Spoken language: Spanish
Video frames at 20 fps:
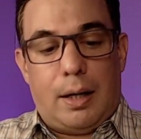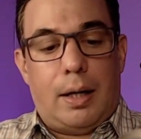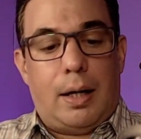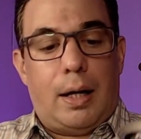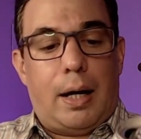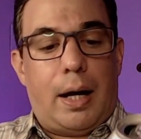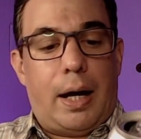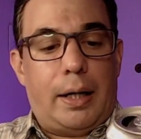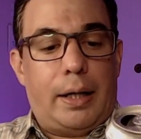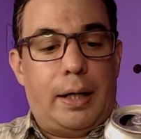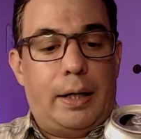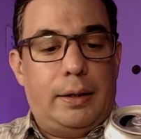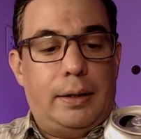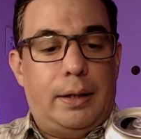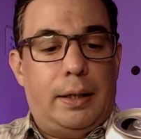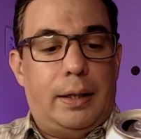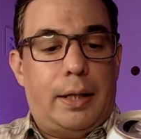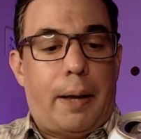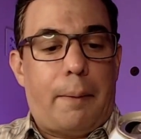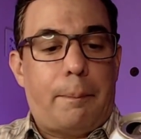
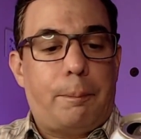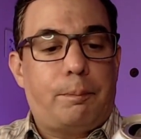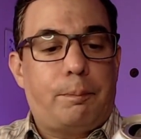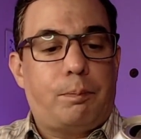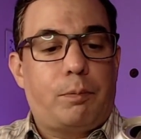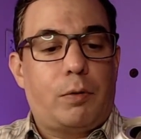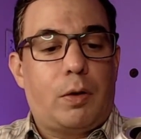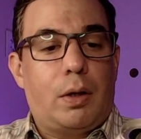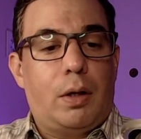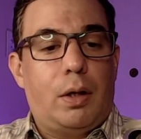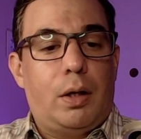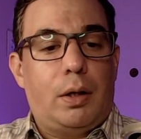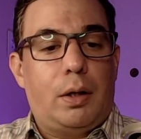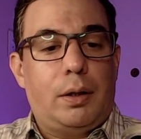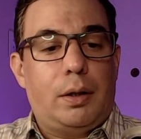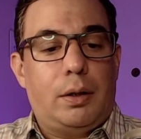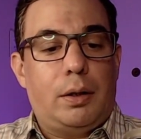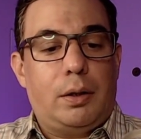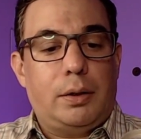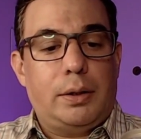argentina
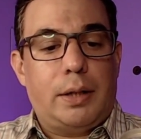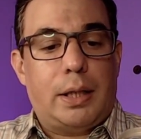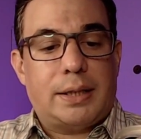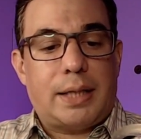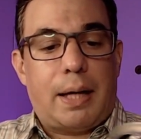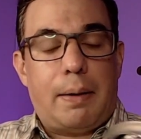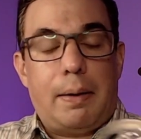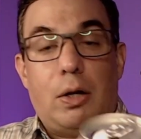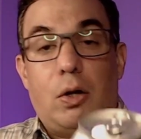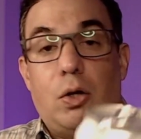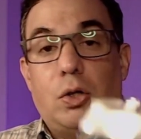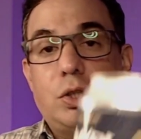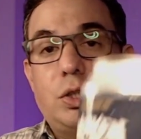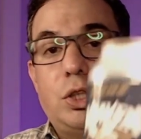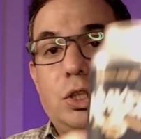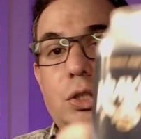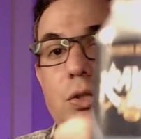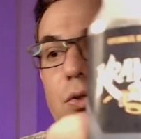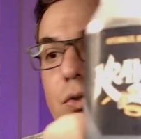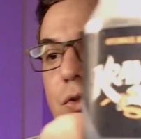saben los
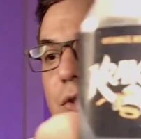chicos